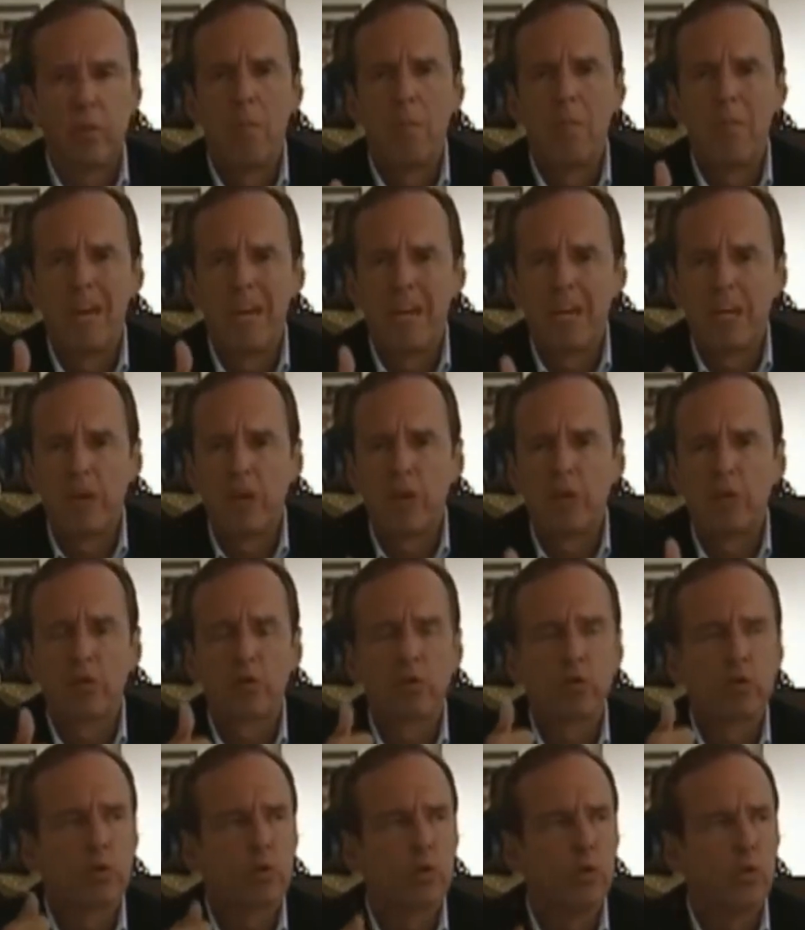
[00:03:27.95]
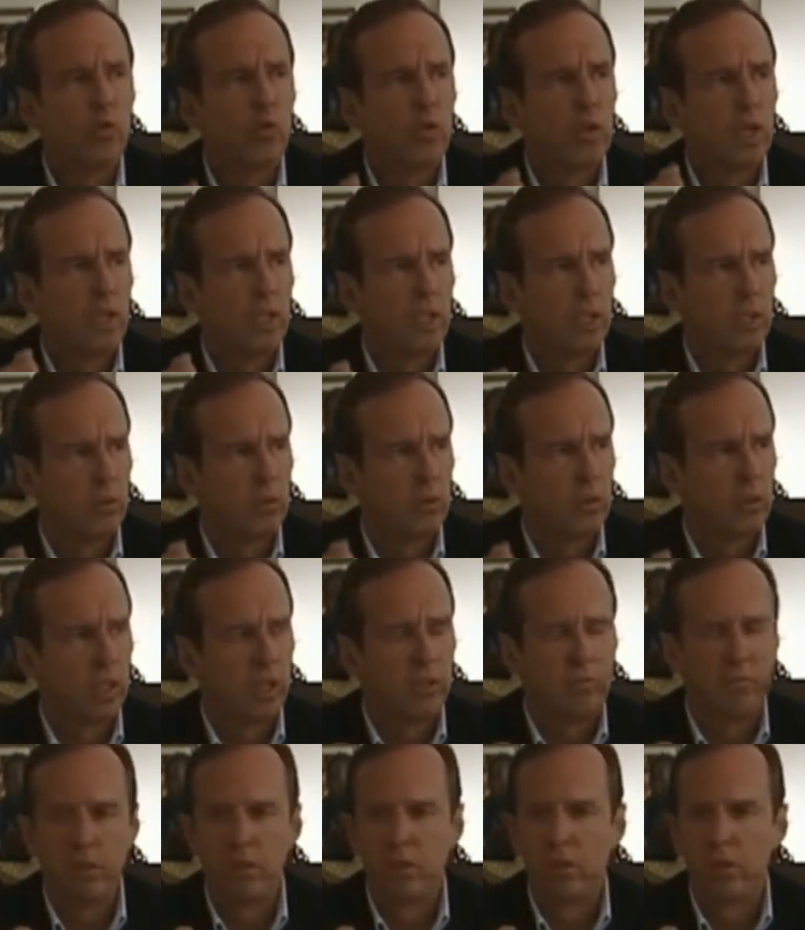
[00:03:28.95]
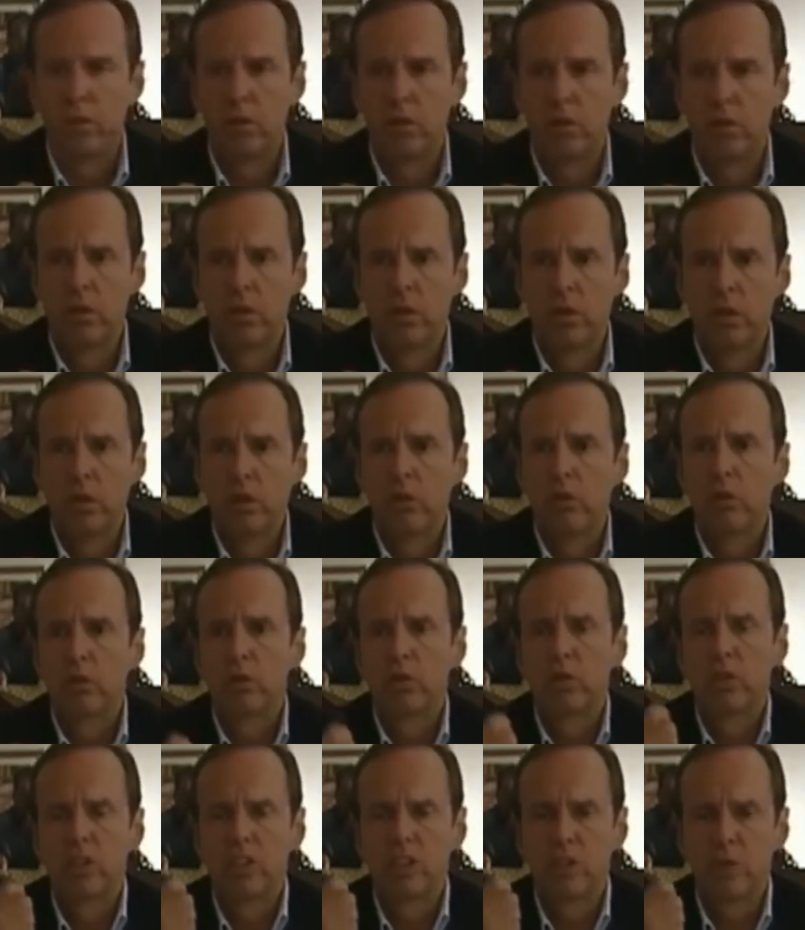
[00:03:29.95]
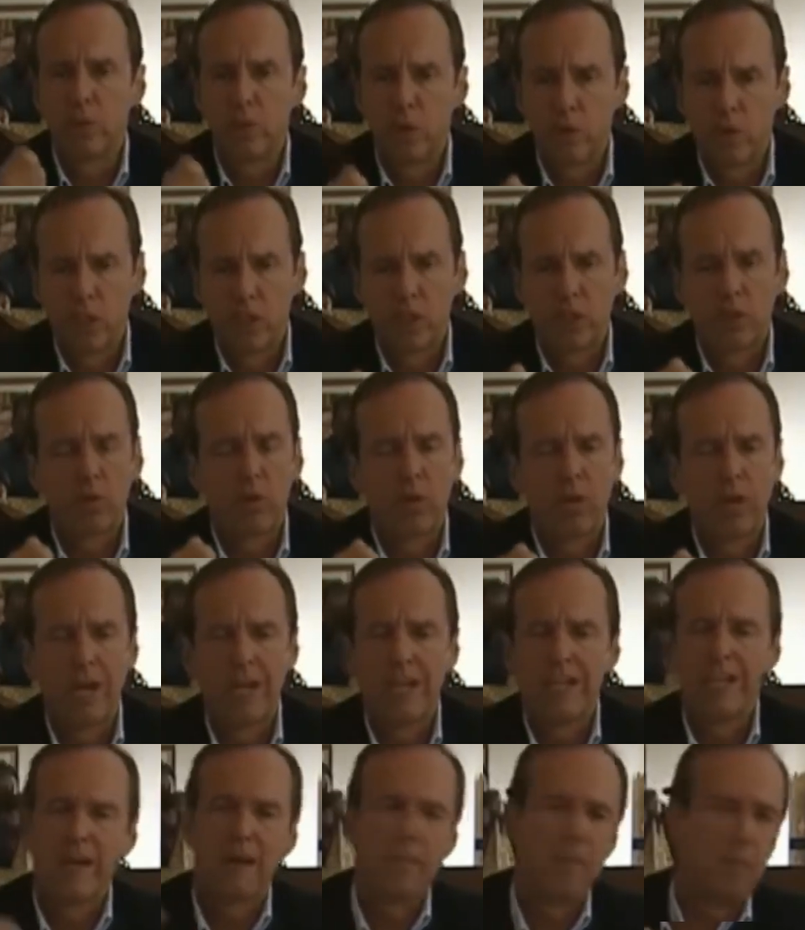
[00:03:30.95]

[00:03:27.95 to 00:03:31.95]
México sufre el narcotráfico. Los distribuidores de cocaína